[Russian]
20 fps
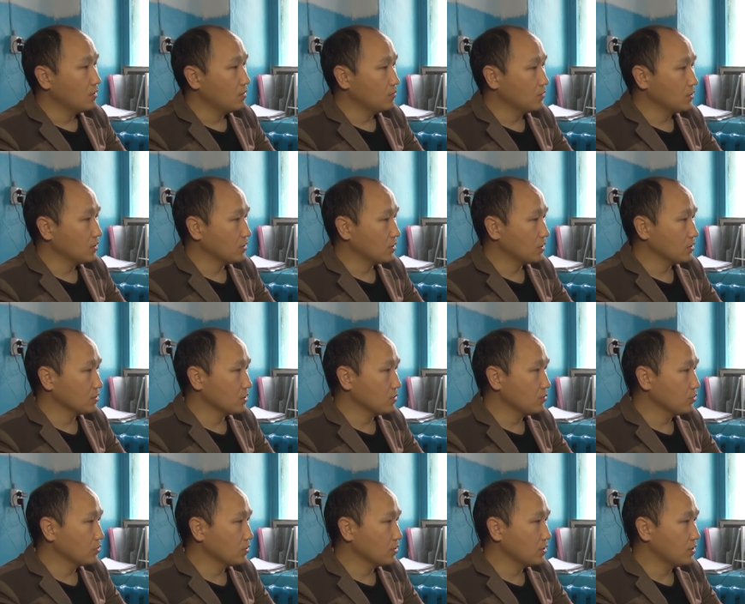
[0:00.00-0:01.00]
Мы
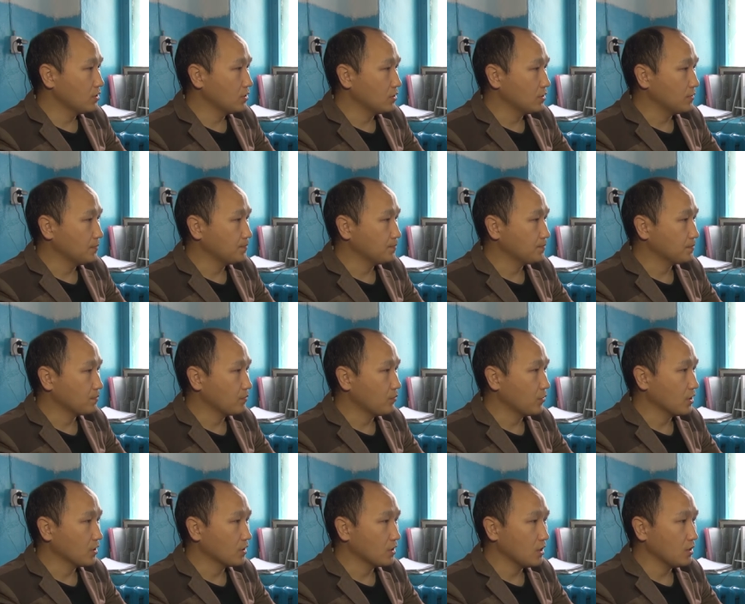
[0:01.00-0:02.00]
разработали
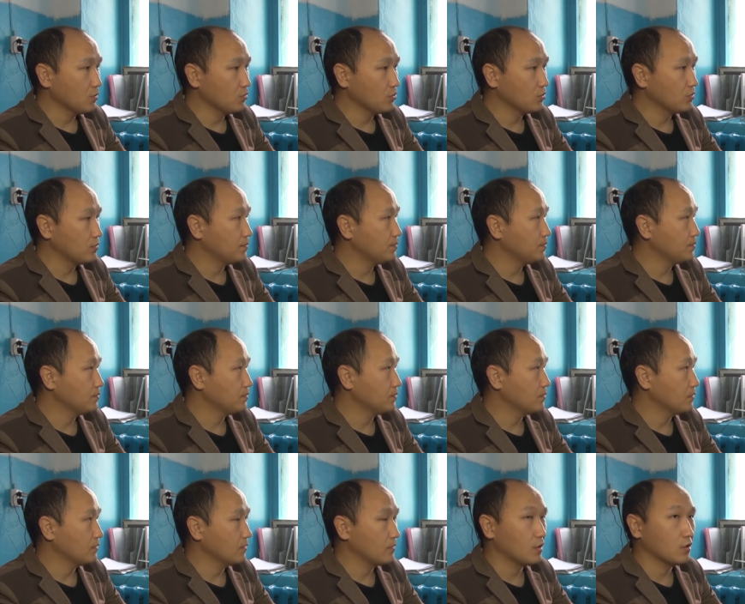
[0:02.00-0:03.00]
программу,
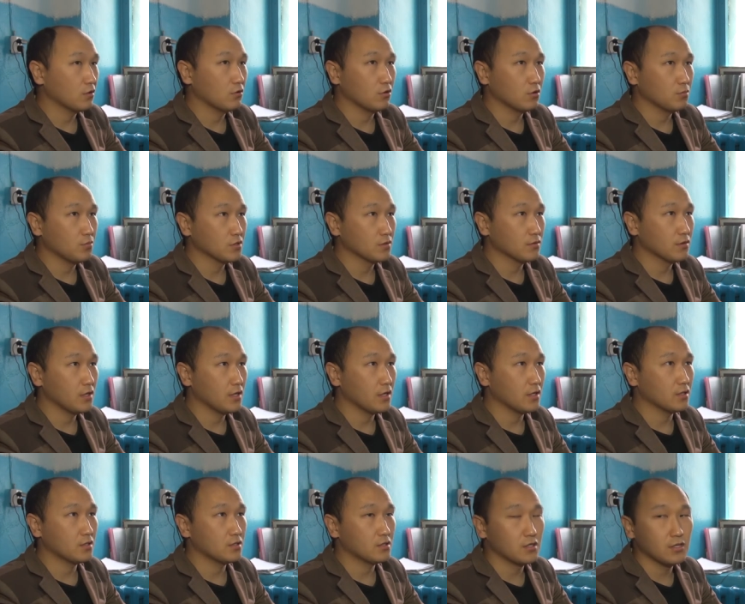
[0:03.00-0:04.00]
которая
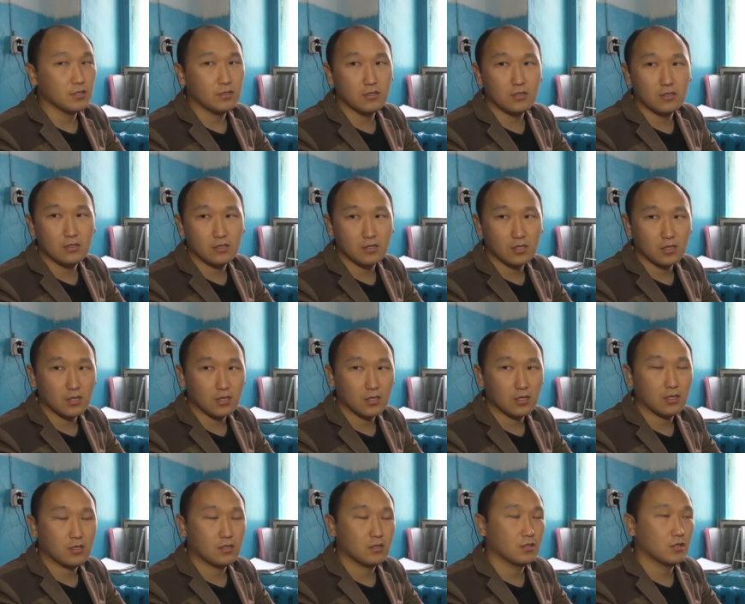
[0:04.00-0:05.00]
позволяет следить
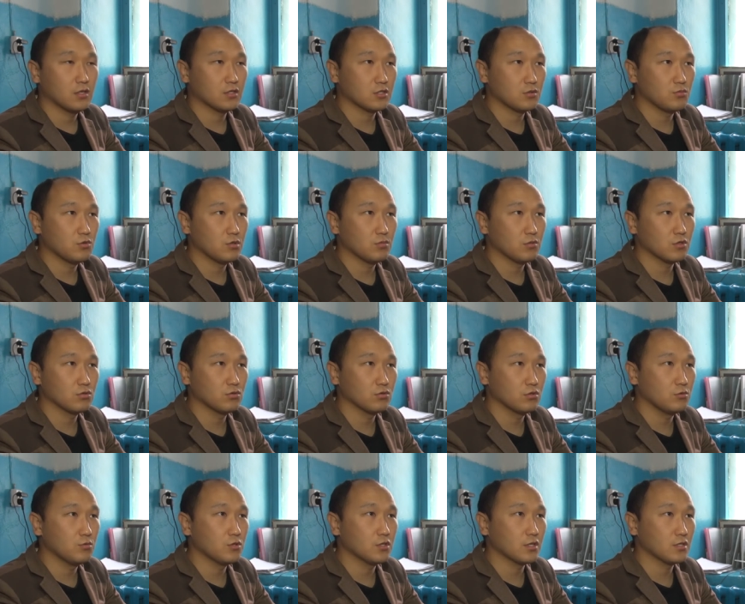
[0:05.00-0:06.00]
за нашими
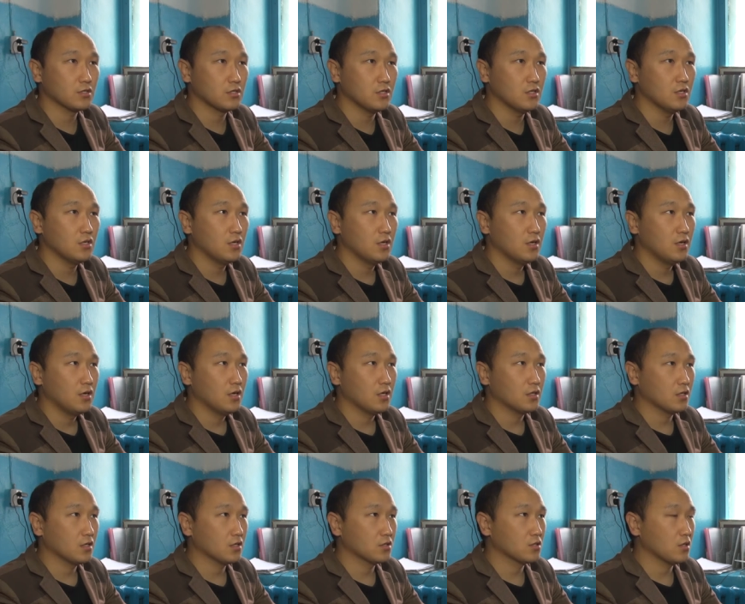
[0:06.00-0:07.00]
маршрутными такси,
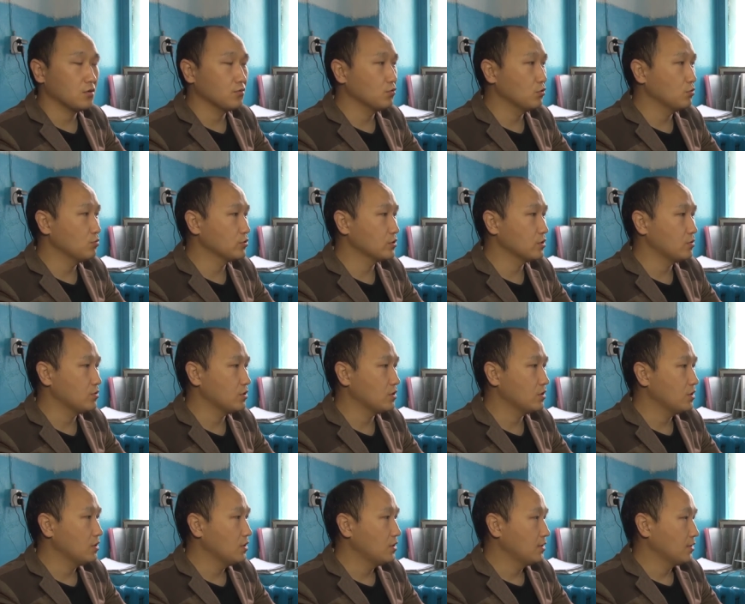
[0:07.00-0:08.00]
а также автобусами,
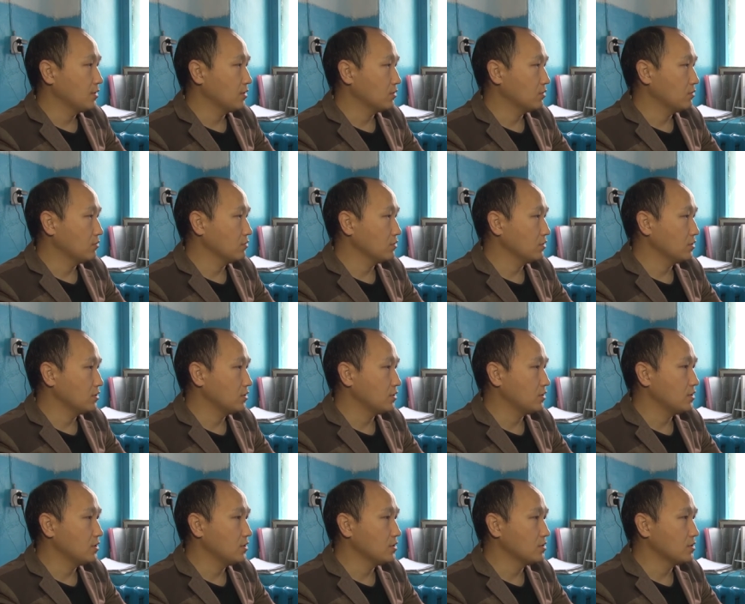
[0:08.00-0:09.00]
которые
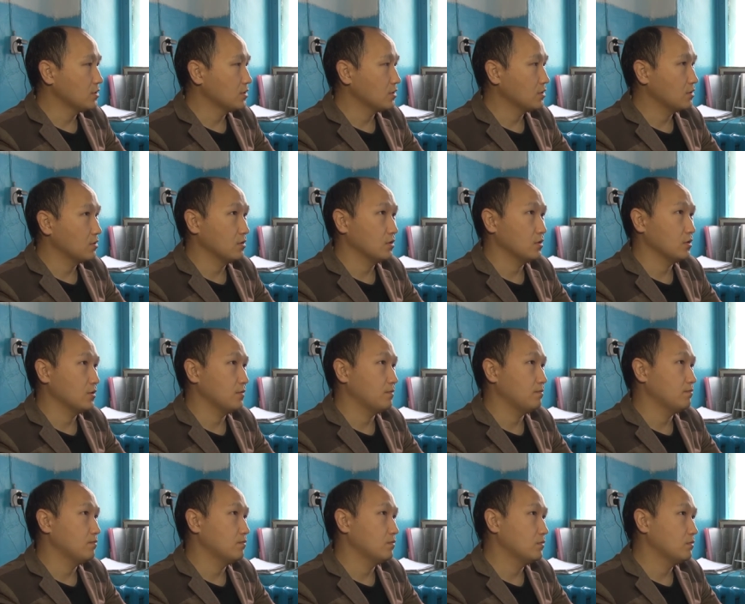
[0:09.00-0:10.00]
ездят, э,
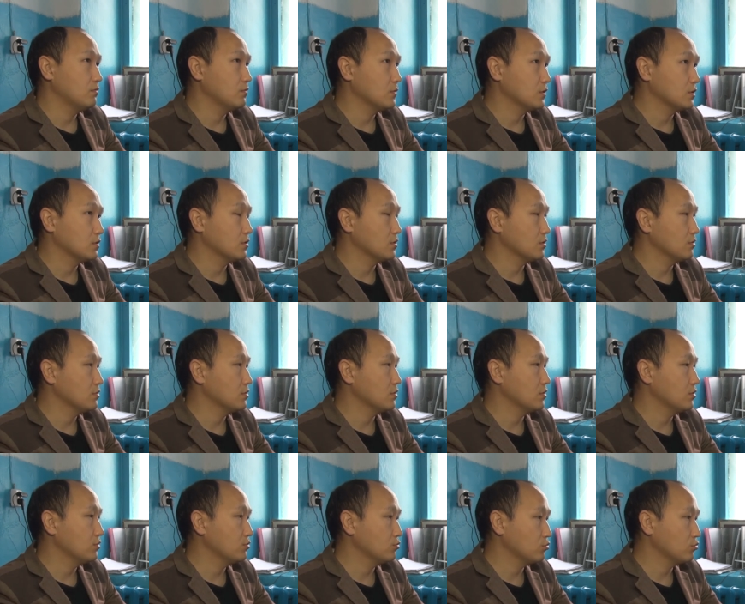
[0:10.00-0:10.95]
соответственно, и в